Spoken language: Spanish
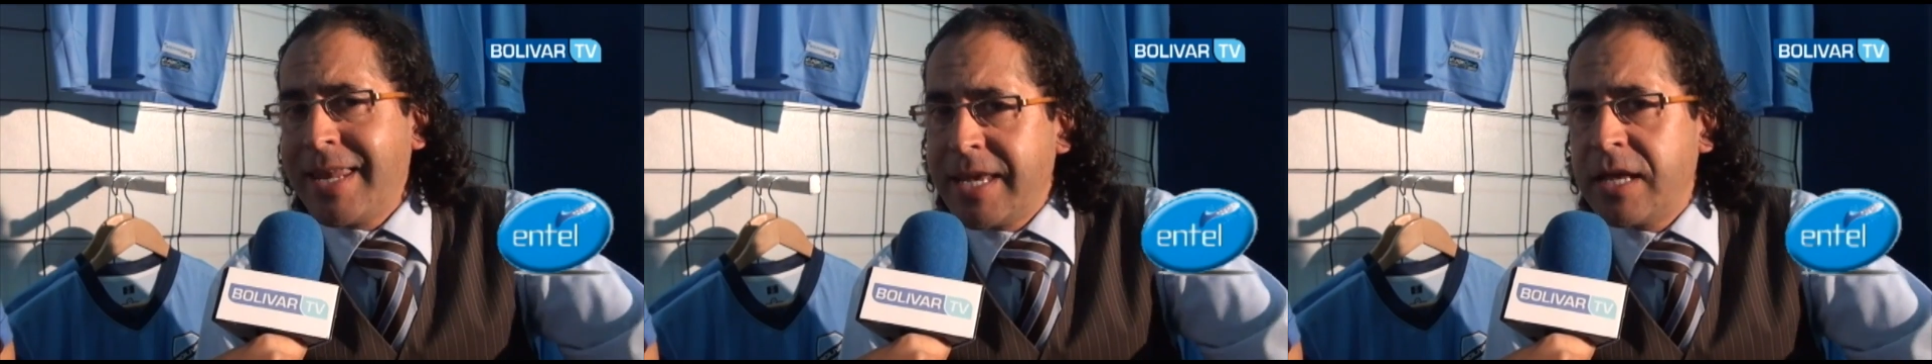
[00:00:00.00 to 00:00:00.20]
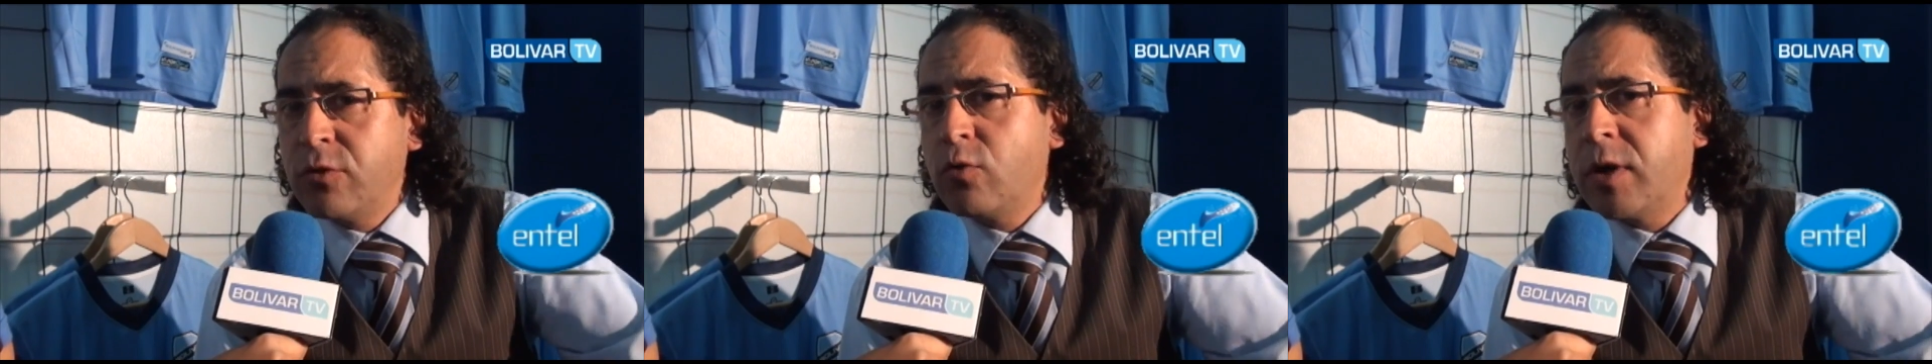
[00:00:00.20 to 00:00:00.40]

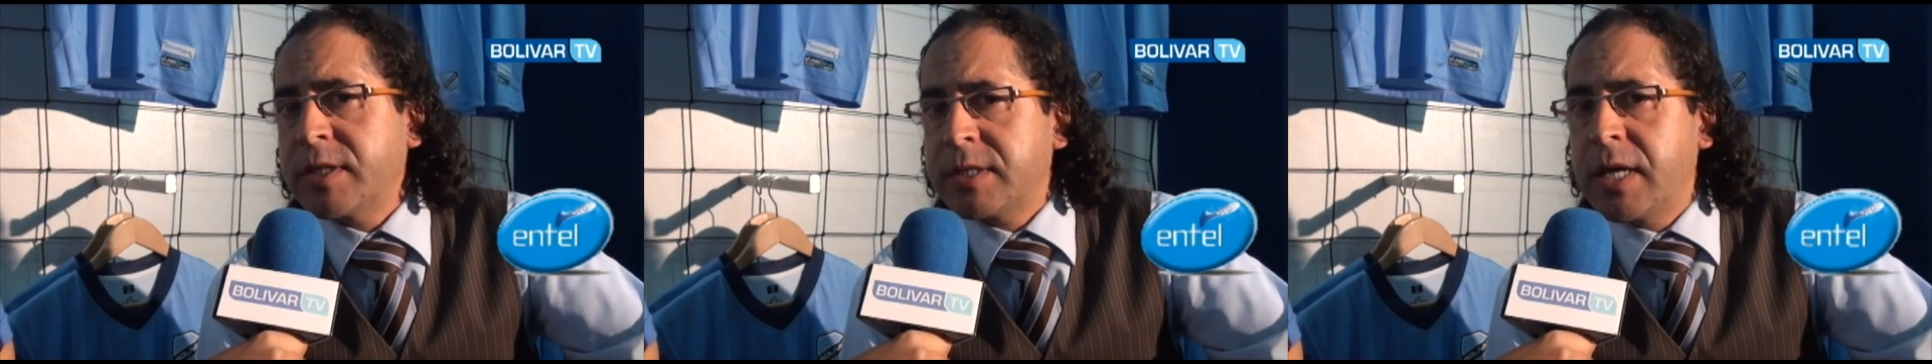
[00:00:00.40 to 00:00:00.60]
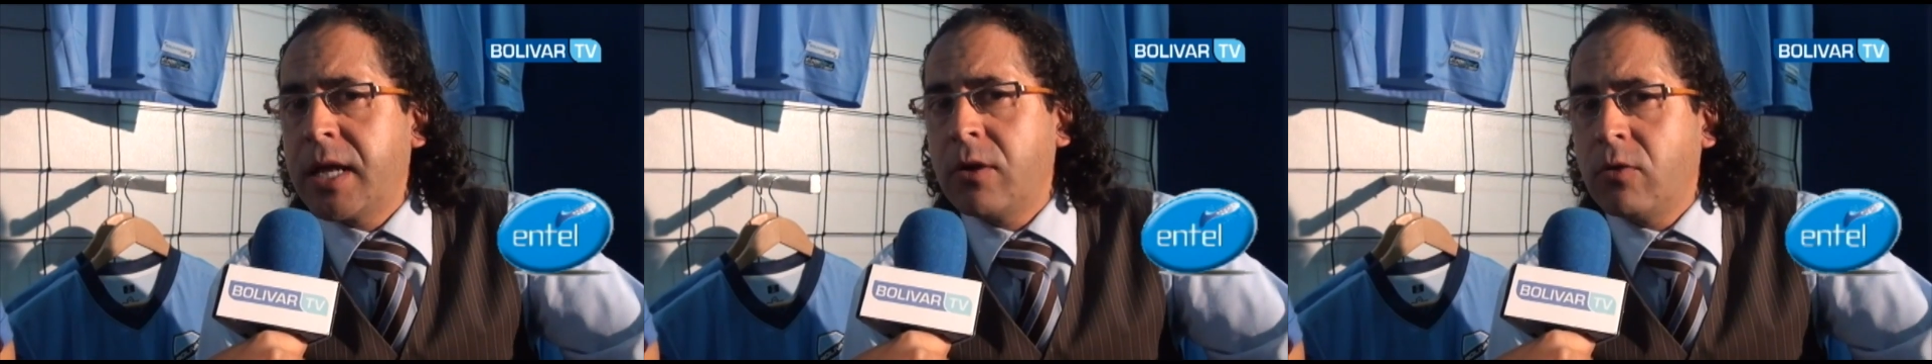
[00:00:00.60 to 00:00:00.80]
queriendo
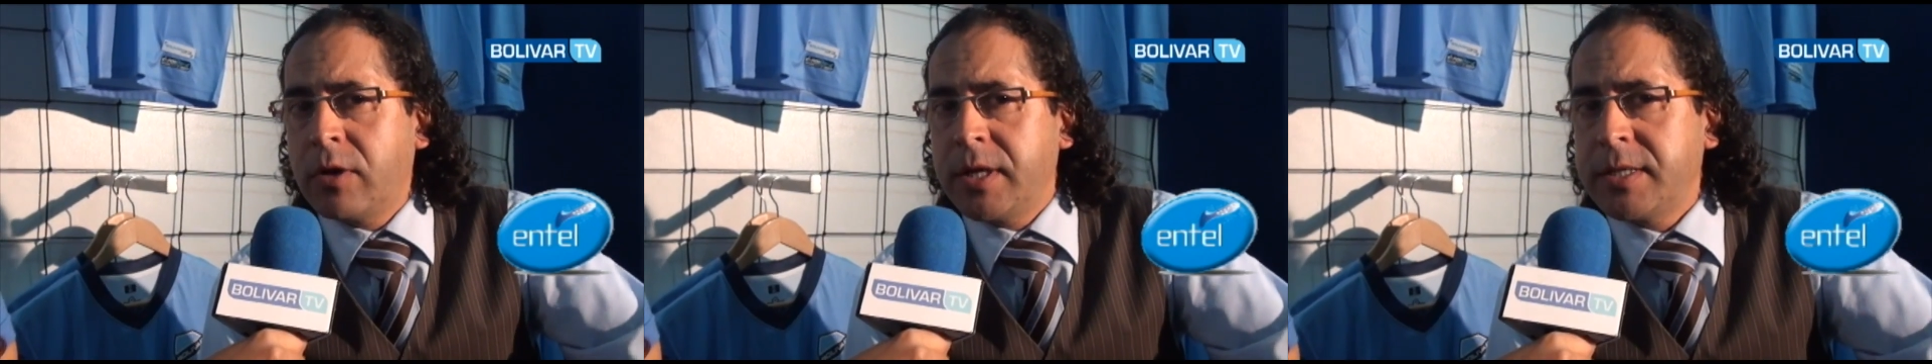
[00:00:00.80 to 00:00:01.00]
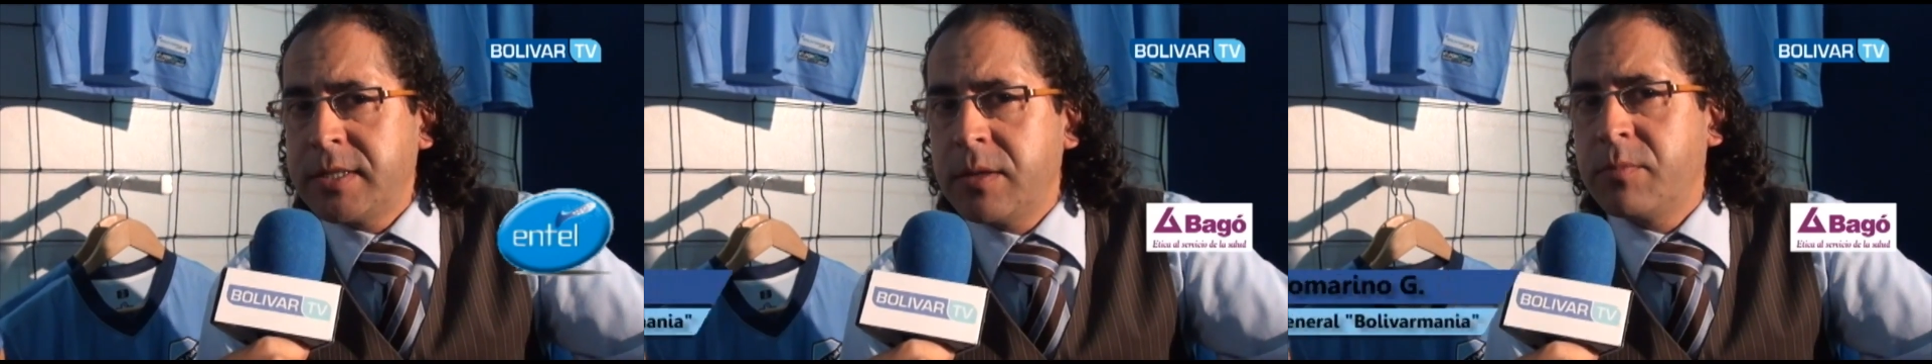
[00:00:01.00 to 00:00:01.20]
hacer lo
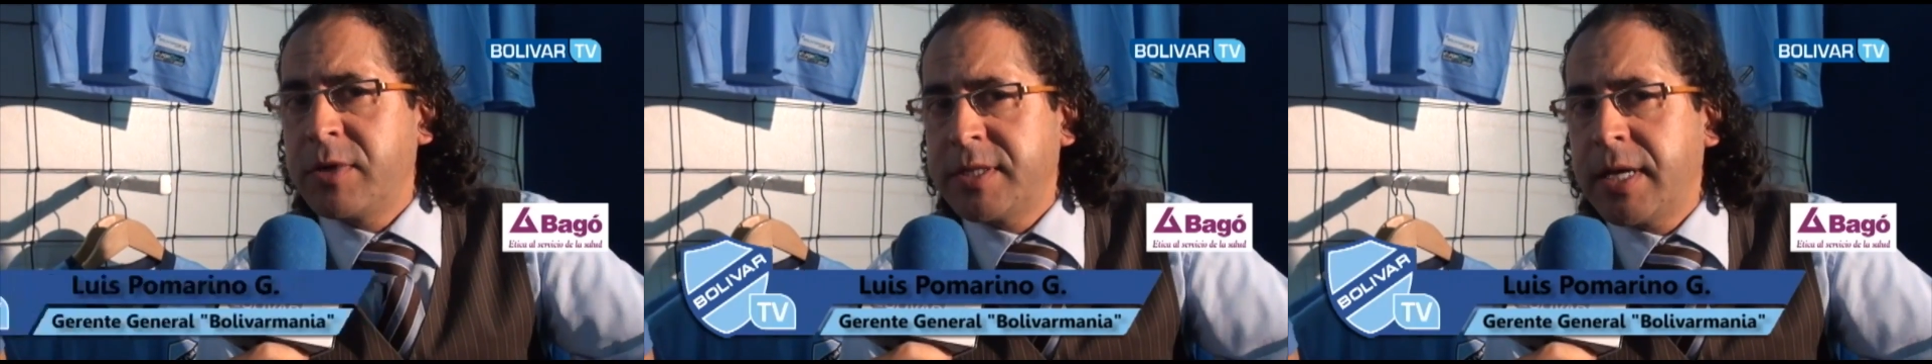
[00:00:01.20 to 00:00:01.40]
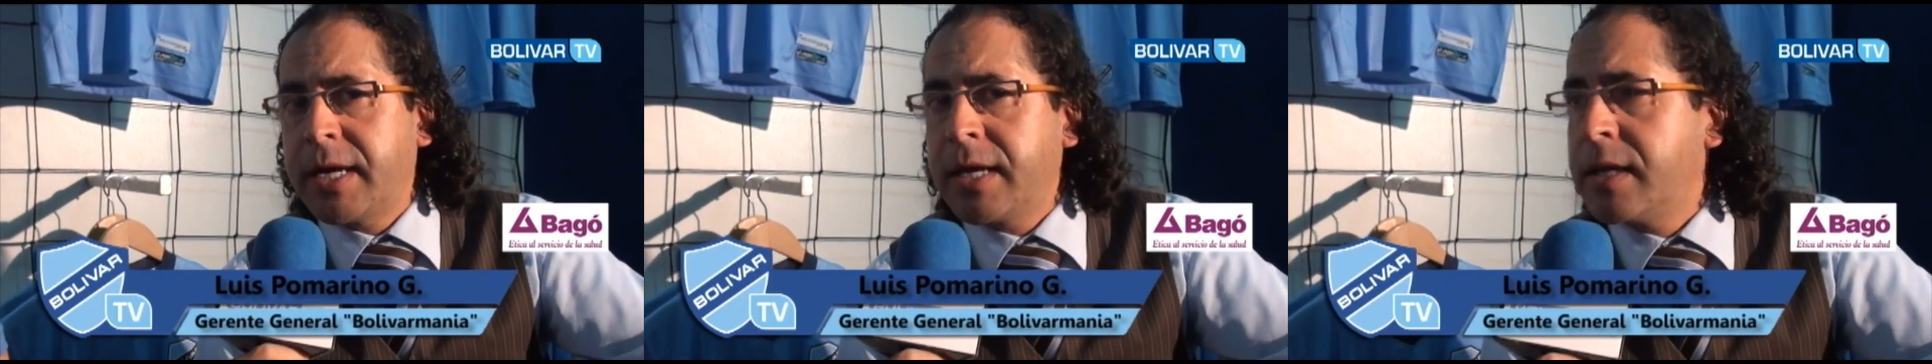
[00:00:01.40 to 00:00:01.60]
que
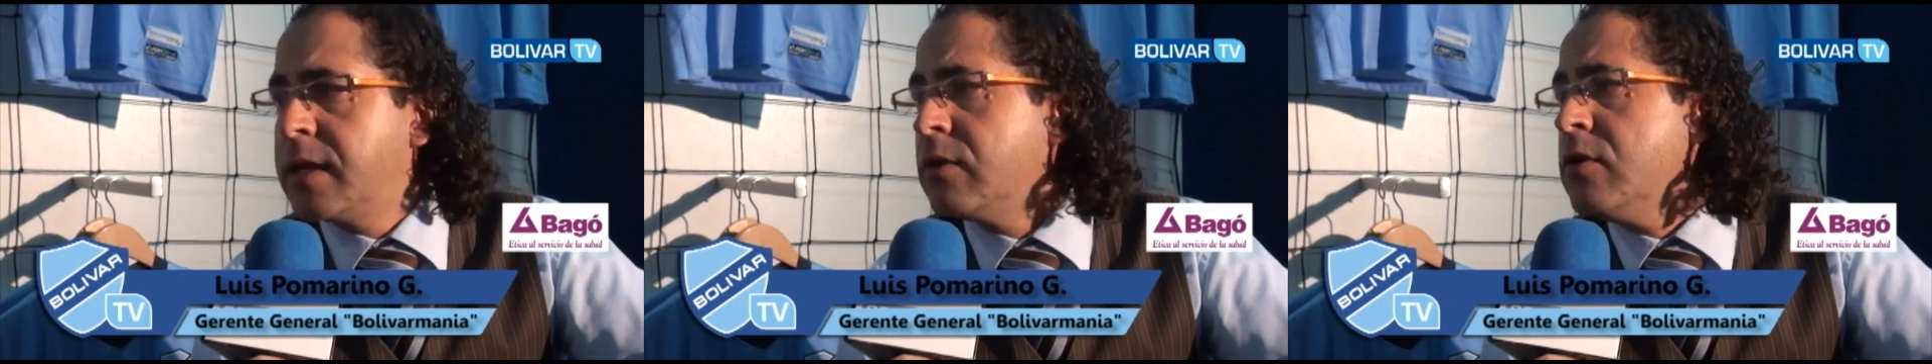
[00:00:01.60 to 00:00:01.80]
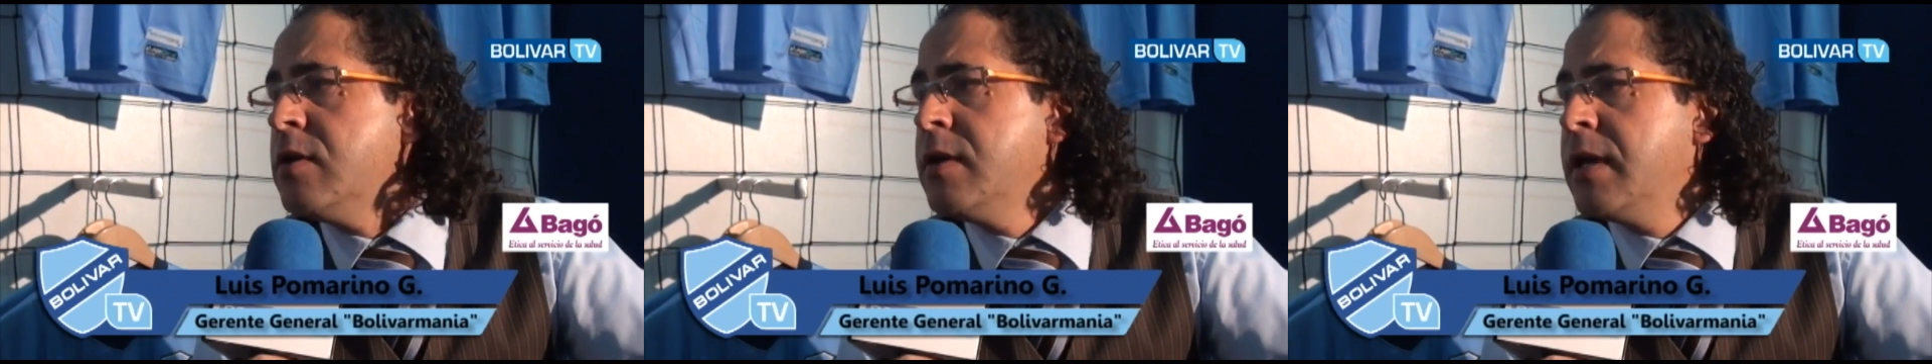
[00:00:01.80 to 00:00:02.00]
siempre se ha
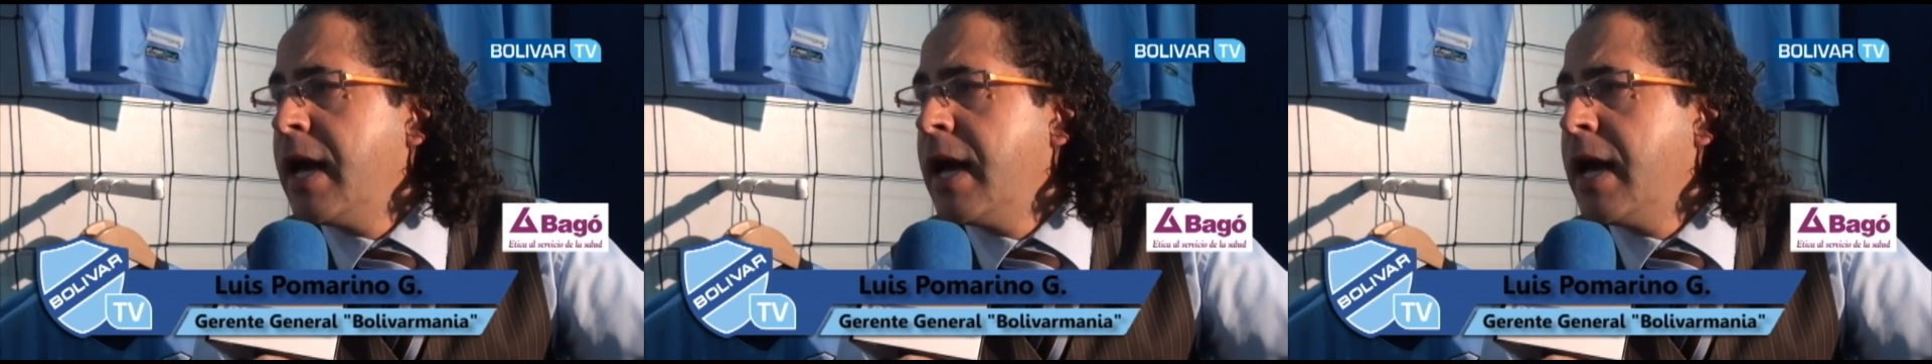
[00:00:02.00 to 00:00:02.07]
querido,